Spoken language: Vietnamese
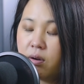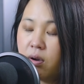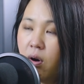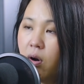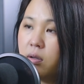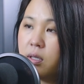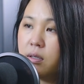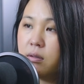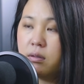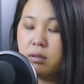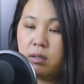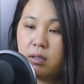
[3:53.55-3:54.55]
khó nè
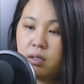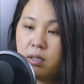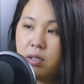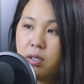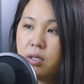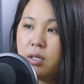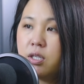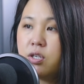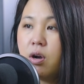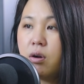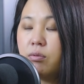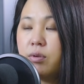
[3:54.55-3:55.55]
chị
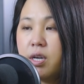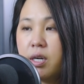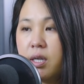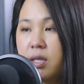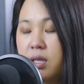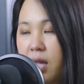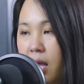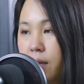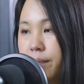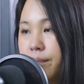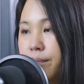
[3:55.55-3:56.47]
cho cái tệ